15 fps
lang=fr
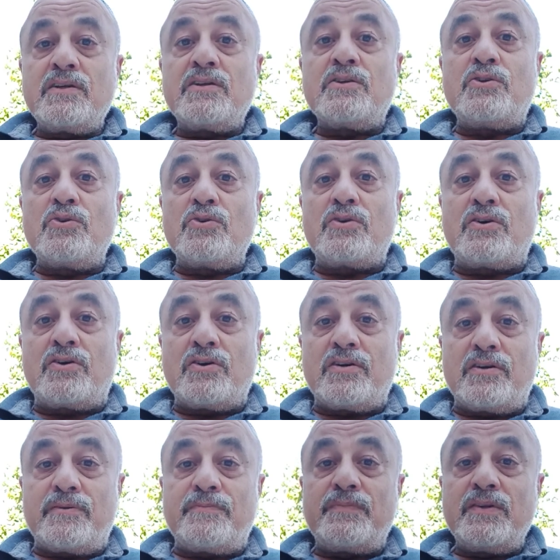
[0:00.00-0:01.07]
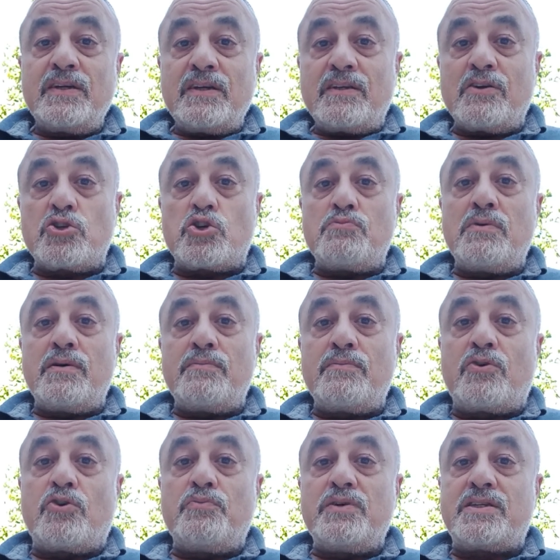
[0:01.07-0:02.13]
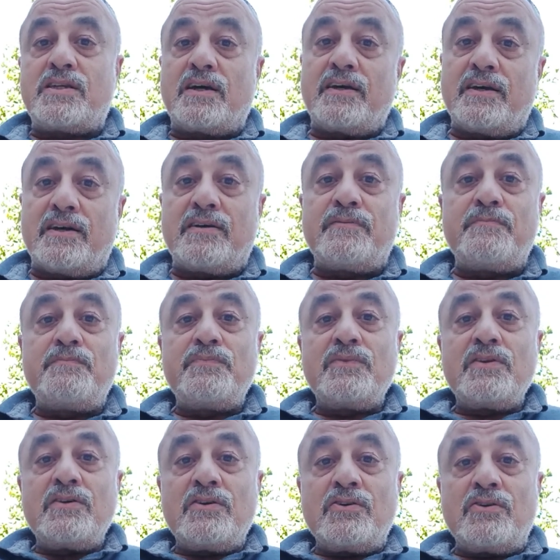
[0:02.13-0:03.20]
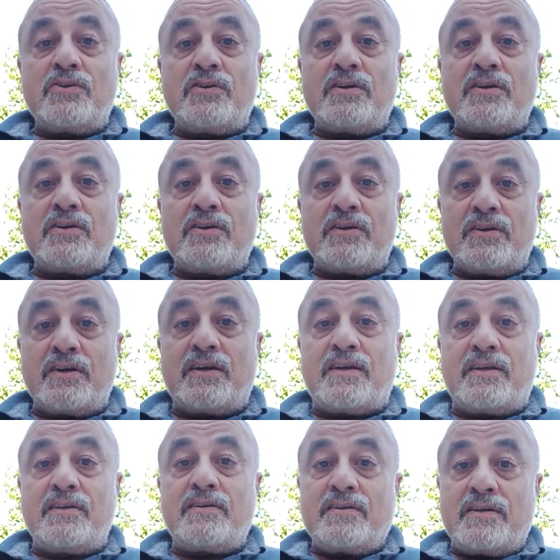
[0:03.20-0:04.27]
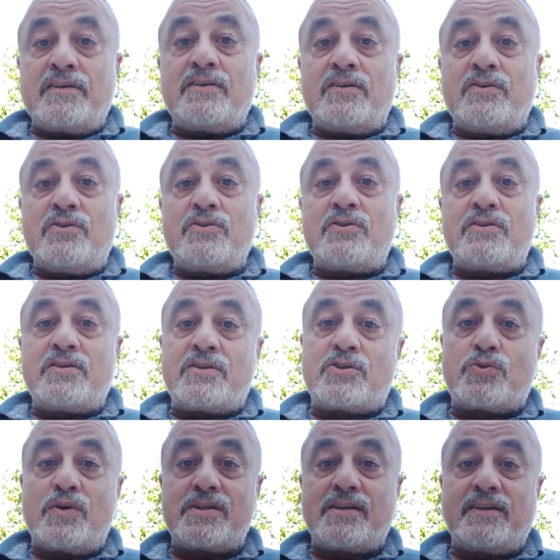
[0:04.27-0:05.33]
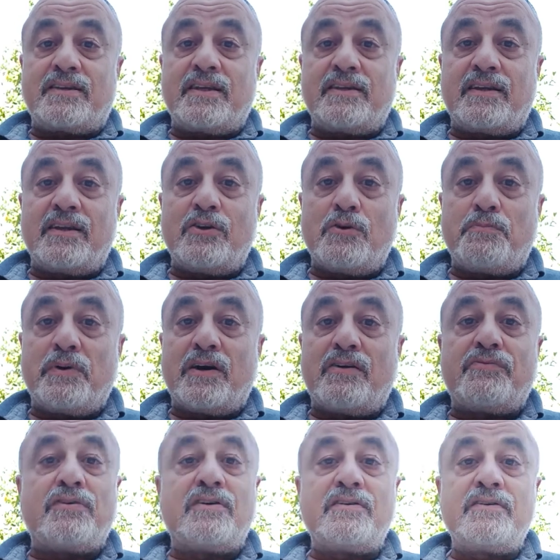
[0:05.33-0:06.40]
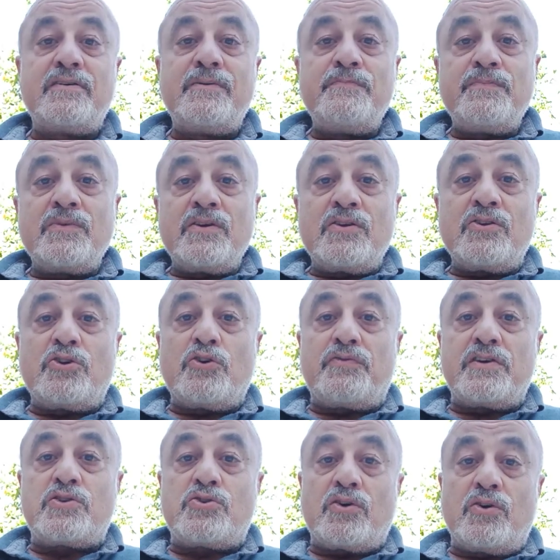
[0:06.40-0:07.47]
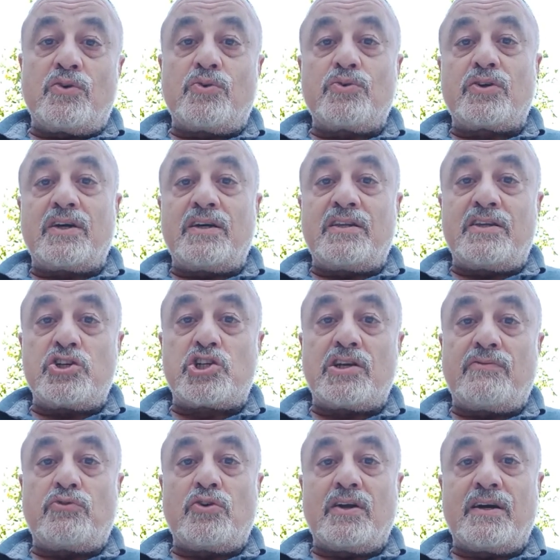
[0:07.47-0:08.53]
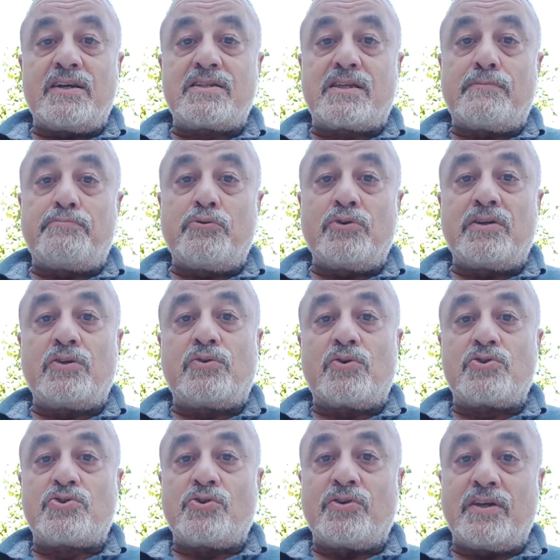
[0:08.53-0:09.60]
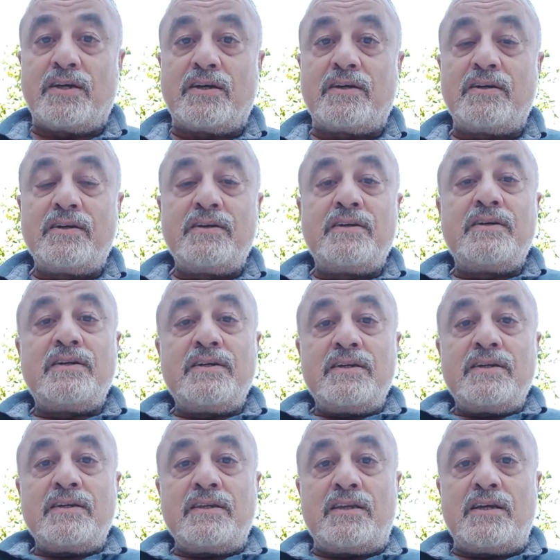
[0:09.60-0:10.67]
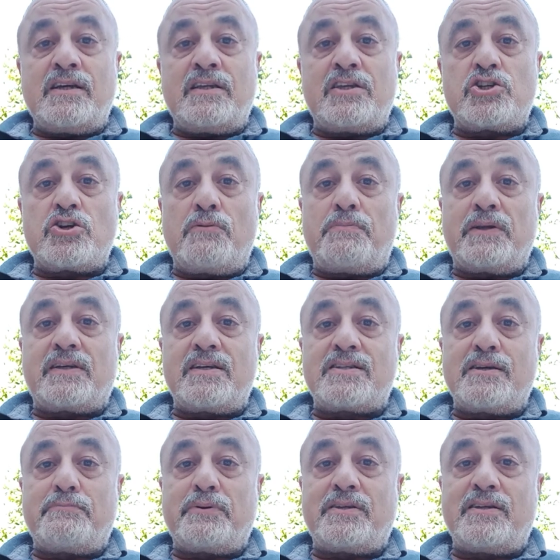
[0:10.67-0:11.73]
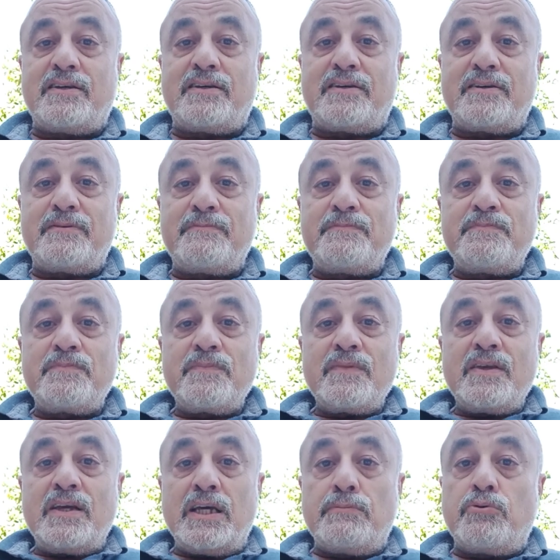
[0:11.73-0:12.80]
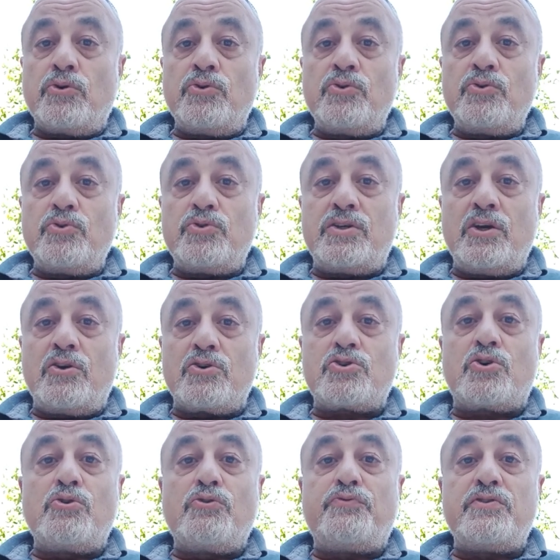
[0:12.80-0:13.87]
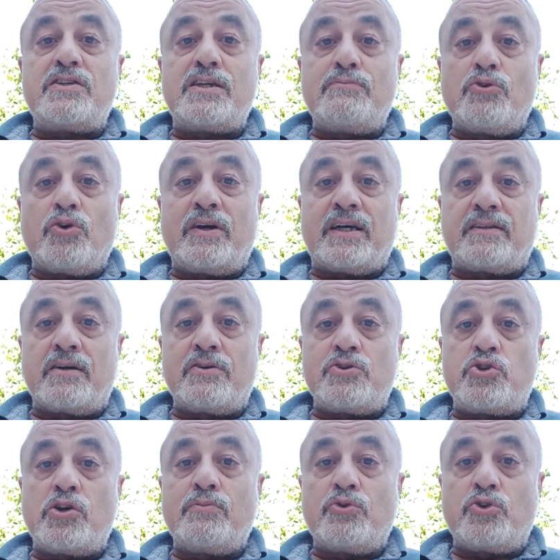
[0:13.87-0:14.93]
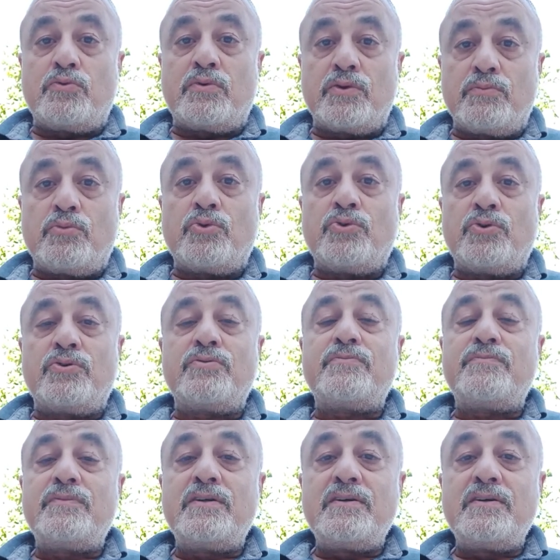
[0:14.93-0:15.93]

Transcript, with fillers: Donc, euh, dans ce même commissariat, de, une soixantaine d'années auparavant, devaient se rencontrer des chefs de la Gestapo, des tortionnaires, des gens pas très sympathiques. Et Bruno nous dit, lorsque l'officier me regarde dans les yeux et me demande mon nom,